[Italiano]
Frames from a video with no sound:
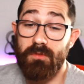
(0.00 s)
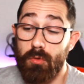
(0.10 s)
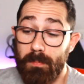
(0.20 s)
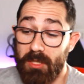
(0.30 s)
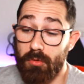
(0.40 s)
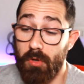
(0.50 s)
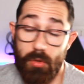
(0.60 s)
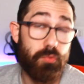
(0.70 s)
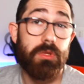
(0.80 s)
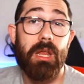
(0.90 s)
sviluppatori
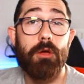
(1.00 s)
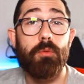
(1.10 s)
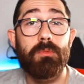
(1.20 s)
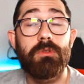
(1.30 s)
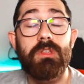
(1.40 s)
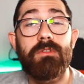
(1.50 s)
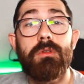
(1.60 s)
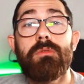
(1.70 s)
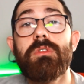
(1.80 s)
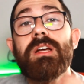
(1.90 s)
o tutta la community
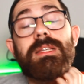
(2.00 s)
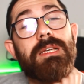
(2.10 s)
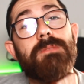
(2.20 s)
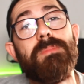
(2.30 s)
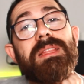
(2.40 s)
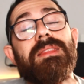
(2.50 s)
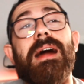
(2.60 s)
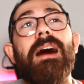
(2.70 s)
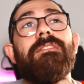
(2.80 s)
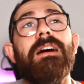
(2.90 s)
videoludica si
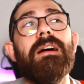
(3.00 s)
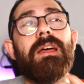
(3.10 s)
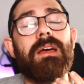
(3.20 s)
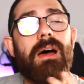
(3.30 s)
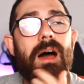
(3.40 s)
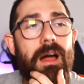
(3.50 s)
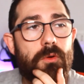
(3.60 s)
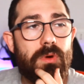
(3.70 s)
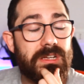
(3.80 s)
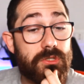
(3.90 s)
aspettava a
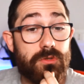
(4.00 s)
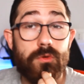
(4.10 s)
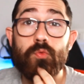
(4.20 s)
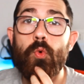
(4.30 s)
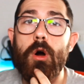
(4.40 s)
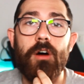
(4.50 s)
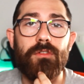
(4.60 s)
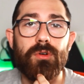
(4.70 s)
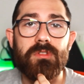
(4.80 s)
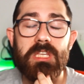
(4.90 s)
questo
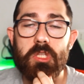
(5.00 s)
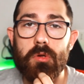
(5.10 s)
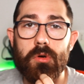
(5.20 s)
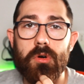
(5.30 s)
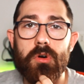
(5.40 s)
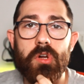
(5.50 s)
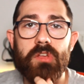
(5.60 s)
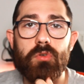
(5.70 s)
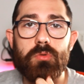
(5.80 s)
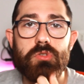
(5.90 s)
nuovo titolo
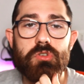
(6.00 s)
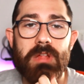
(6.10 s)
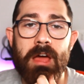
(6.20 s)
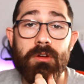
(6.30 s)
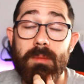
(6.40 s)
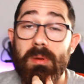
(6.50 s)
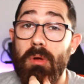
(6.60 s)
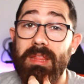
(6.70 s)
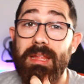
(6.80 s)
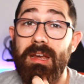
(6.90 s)
rivoluzionario che
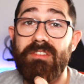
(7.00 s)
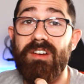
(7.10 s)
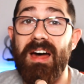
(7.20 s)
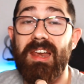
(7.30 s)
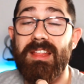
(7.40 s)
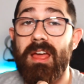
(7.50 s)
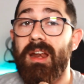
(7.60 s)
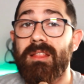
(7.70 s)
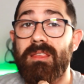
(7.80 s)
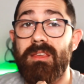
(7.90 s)
però ha delle falle
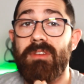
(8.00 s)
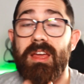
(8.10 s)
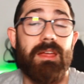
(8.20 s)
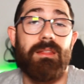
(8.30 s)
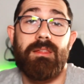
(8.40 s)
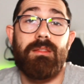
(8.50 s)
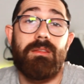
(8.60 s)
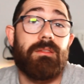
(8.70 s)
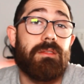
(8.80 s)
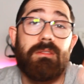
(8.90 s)
narrative che ti,
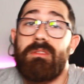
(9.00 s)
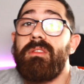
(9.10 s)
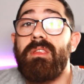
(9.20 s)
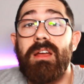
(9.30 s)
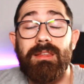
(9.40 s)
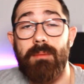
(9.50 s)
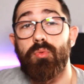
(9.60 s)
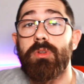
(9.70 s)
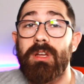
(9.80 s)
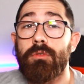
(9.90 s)
ti, ti, ti
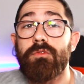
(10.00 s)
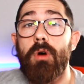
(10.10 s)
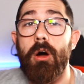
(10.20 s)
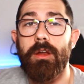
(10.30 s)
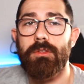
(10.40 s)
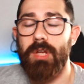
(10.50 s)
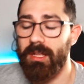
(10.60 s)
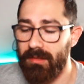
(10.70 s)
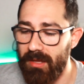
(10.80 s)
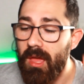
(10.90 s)
catapultano fuori, cioè
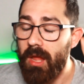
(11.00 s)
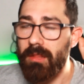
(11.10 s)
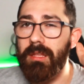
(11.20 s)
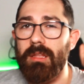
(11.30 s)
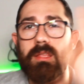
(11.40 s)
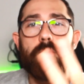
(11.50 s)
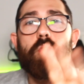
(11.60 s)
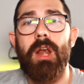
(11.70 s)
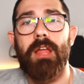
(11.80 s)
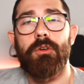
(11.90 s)
che ti,
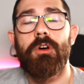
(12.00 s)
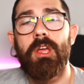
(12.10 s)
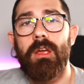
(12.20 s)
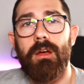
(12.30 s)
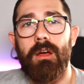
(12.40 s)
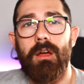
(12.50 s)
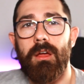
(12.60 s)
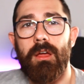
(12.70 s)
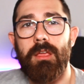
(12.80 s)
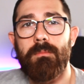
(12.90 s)
urlano uh,